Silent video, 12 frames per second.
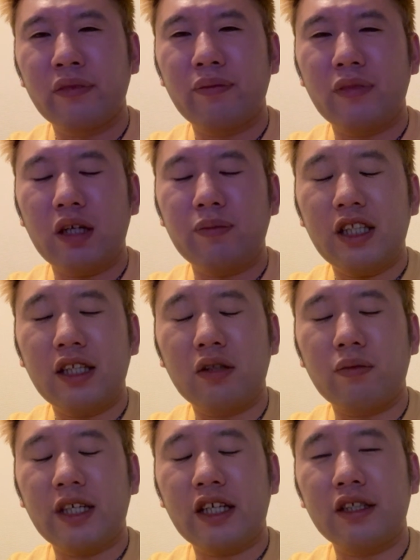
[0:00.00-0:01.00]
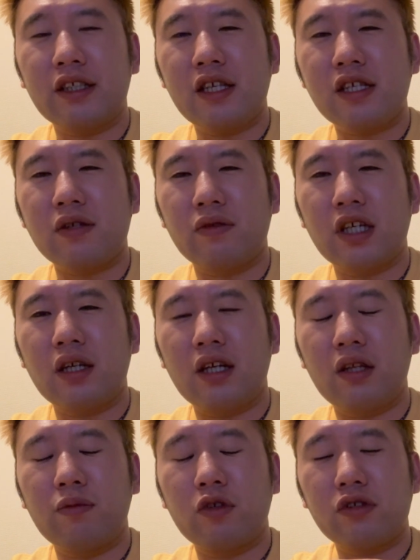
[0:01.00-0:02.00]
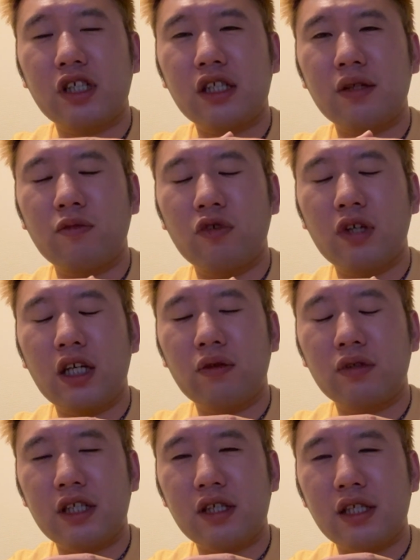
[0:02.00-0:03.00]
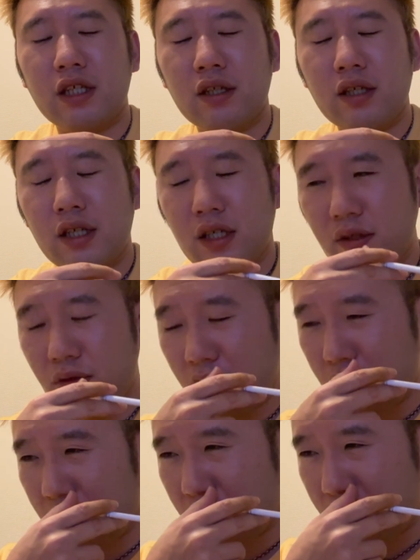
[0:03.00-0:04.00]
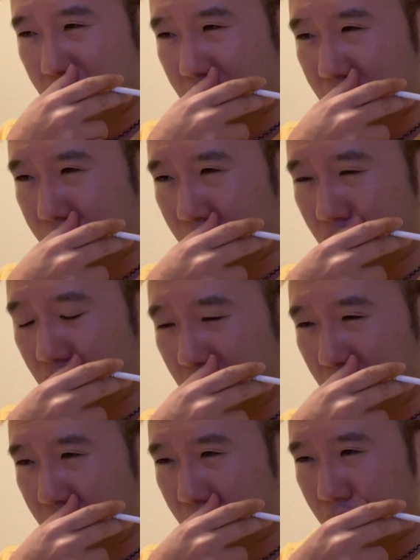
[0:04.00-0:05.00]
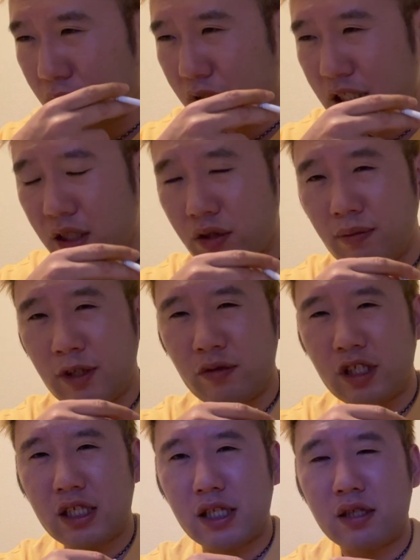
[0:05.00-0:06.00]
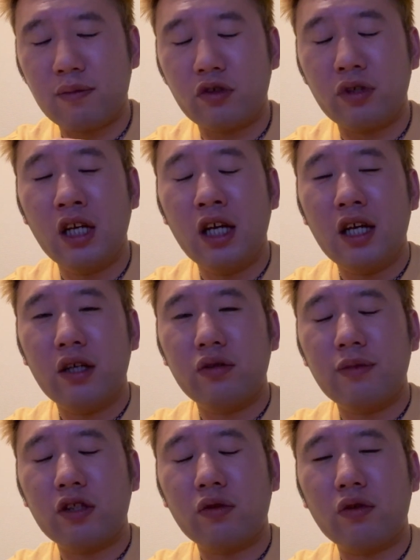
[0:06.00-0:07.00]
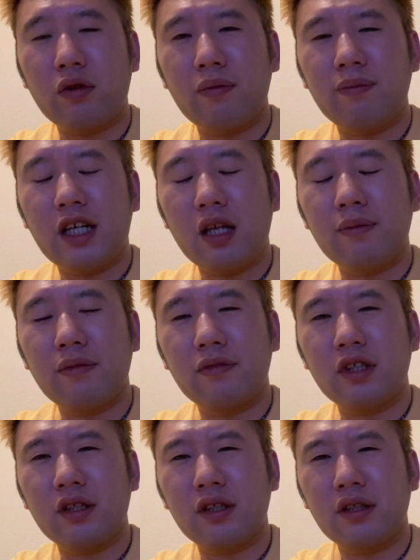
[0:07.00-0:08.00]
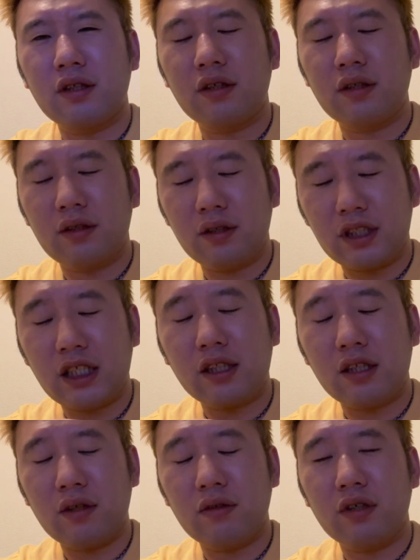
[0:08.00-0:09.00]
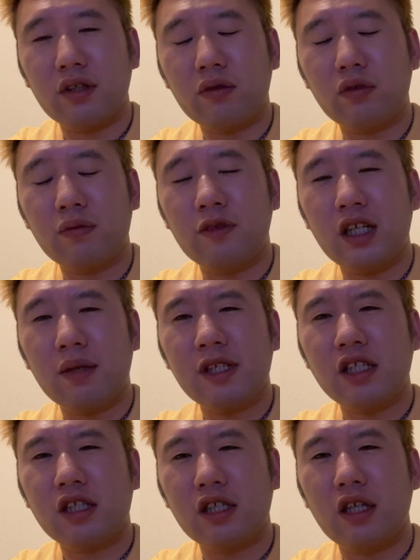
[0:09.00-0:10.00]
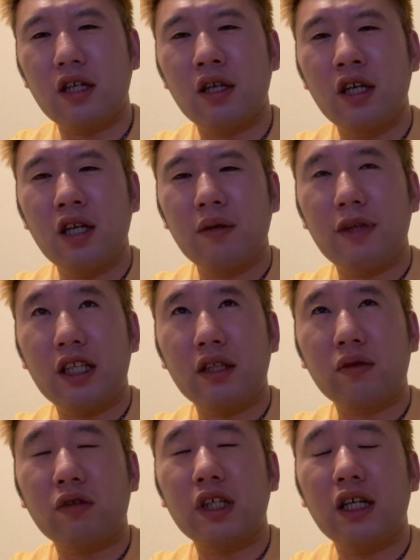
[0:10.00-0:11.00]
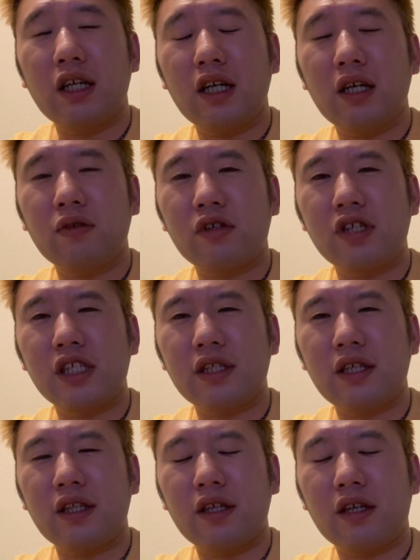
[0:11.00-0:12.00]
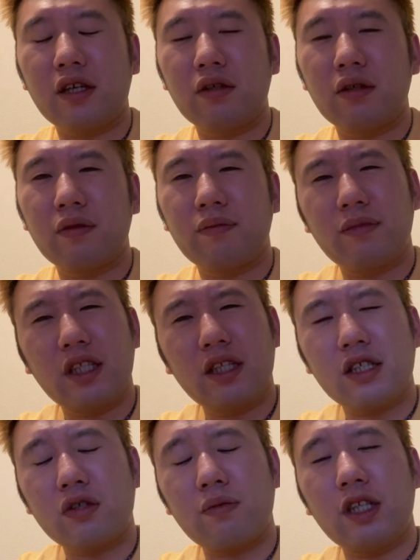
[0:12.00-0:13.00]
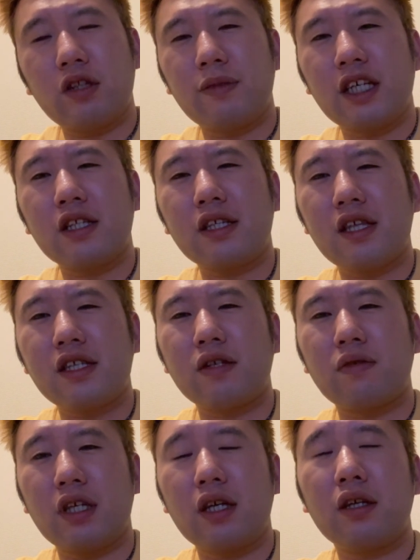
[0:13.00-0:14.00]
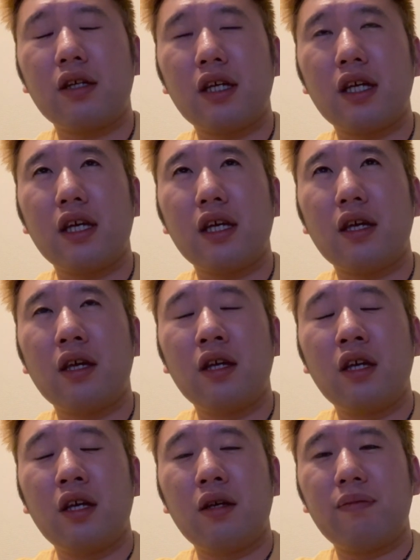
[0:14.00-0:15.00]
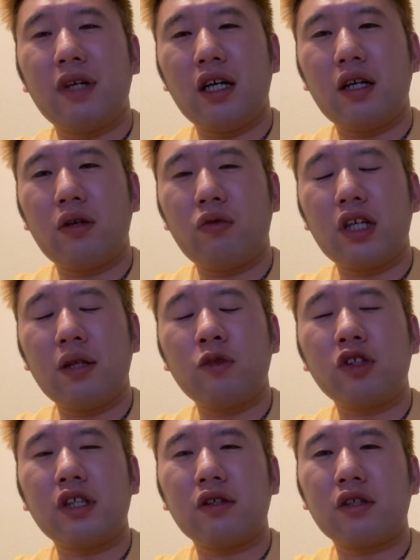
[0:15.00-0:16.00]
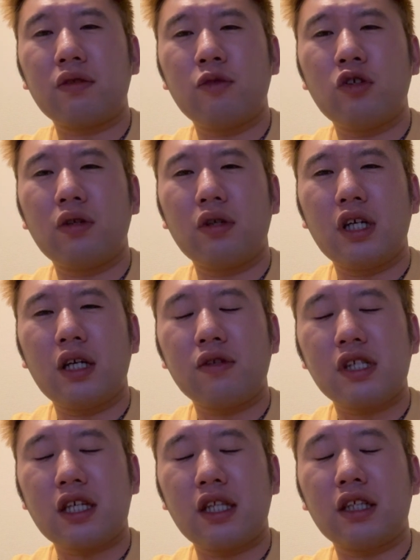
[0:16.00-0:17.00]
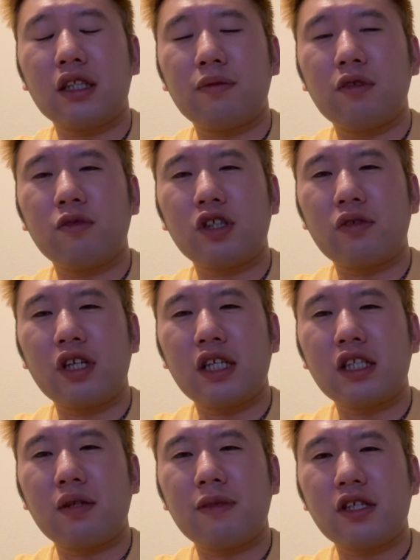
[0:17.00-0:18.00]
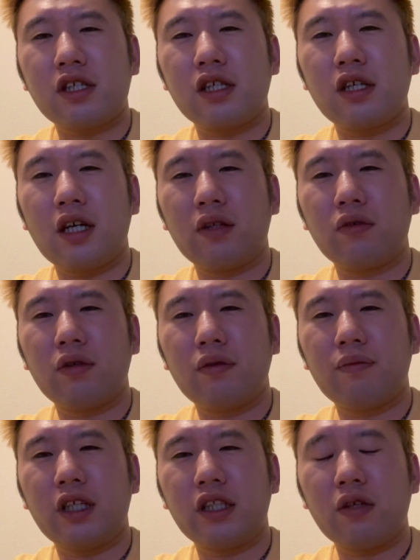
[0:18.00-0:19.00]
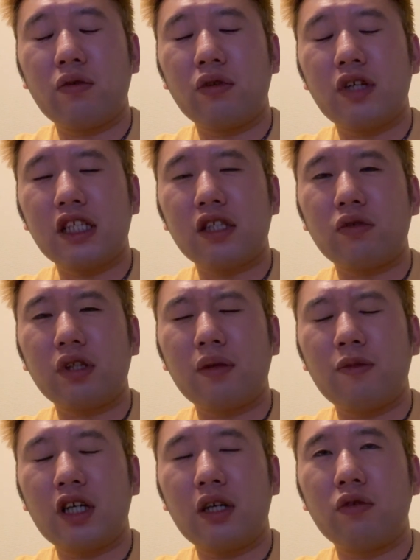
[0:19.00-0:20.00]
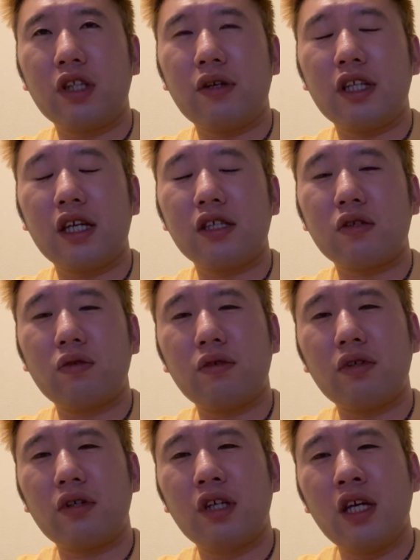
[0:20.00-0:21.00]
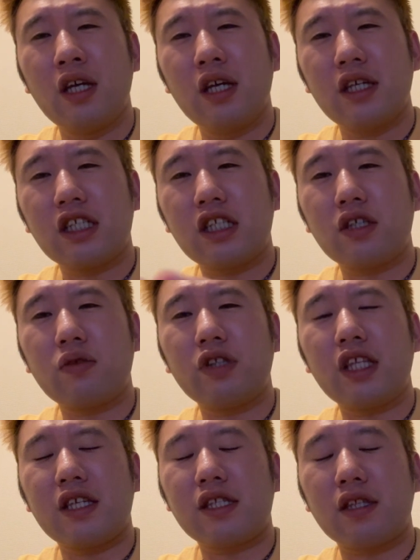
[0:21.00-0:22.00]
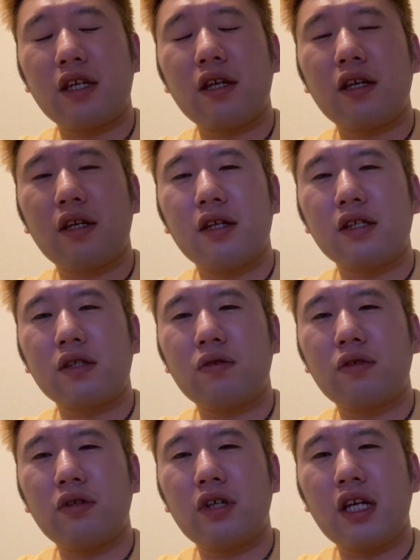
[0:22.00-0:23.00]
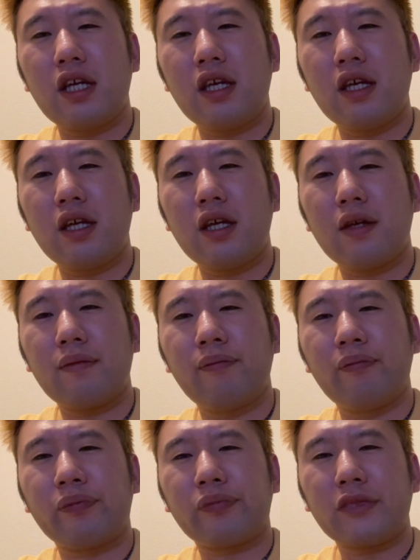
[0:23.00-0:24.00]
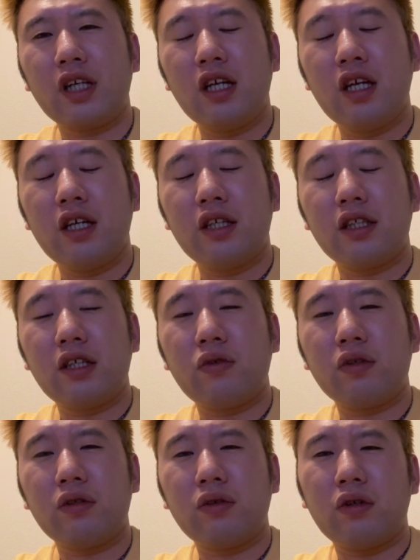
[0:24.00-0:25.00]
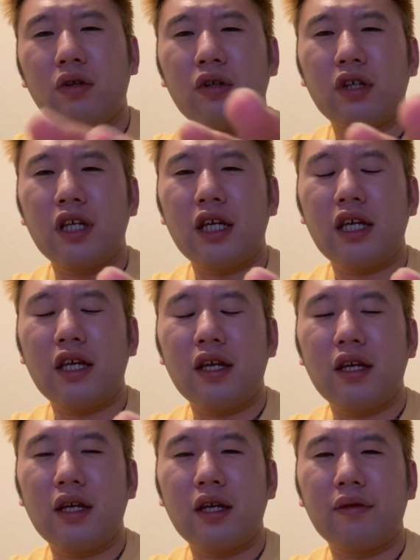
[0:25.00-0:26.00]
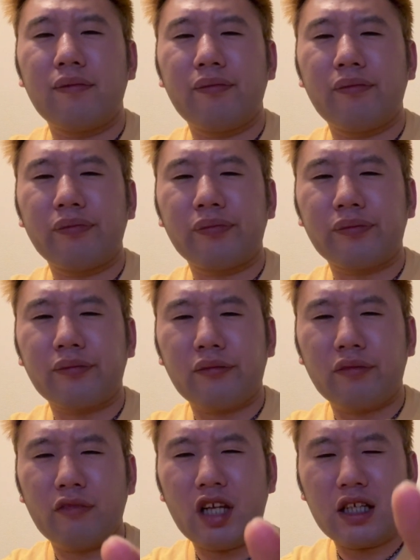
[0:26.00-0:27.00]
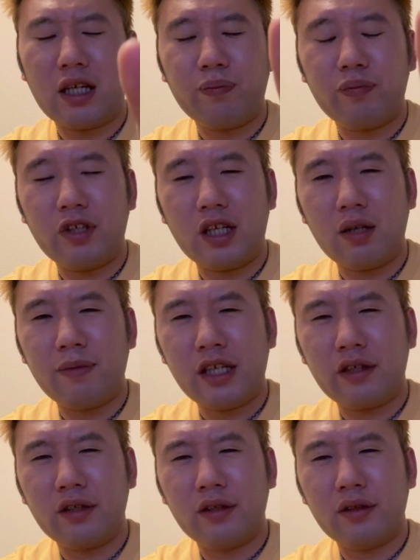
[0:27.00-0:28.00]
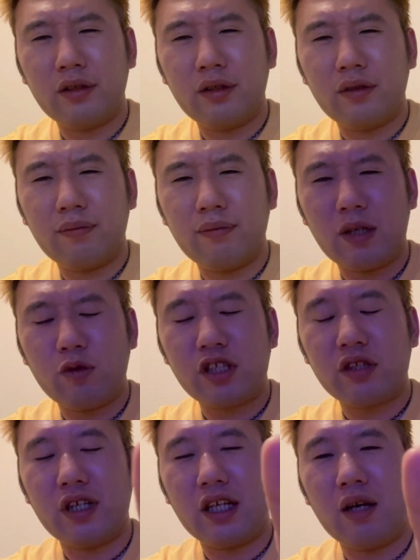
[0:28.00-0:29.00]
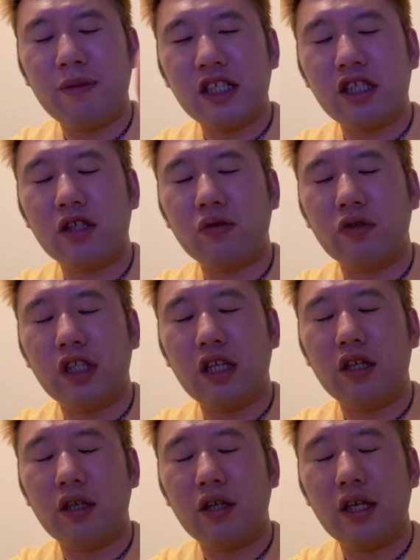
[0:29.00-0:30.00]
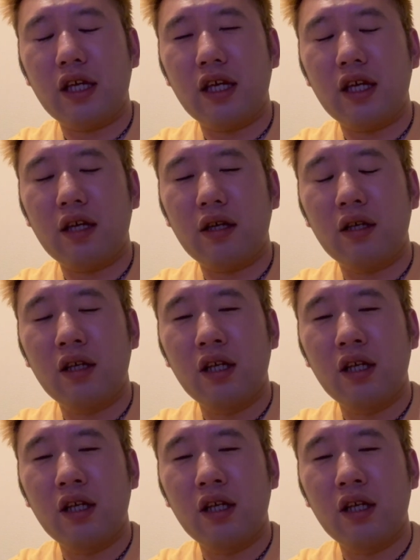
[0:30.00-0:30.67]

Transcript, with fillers: まあ、みんなの味方ですよね。あの僕自身もあのたくさん、あそれであの自殺も、あの3度目の自殺も踏みとどまれったっていうこともありますし、まなんとかあのクイズなでいけるみんな庶民の味方ですよね。えー、まあ、お金持ってる人もあの好きな方ももちろんいらっしゃいますしあの、まあ、日本の味といっても過言ではないその市場にですねその、えー、日本の、えー、カップラーメン、まあ、もしくはラーメン市場に、え